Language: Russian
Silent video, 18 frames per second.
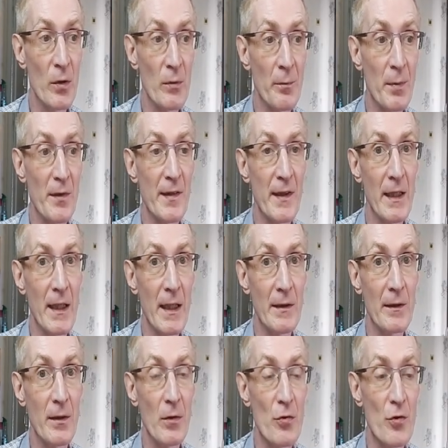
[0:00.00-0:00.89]
он
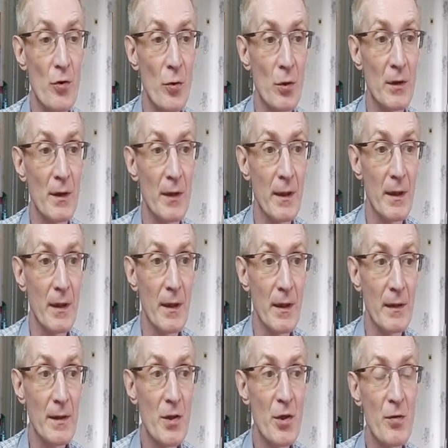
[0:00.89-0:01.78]
постоянно лжет,
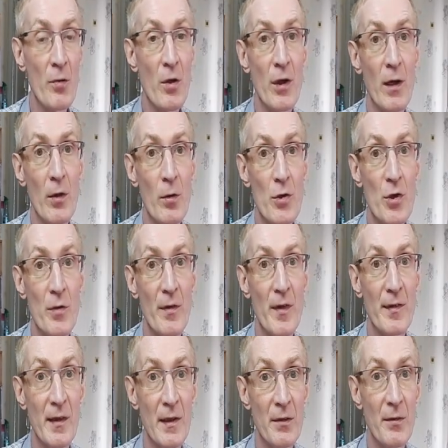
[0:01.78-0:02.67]
ничего
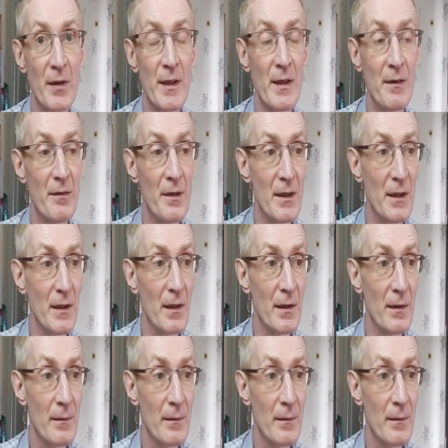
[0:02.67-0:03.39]
хорошего из этого не выйдет.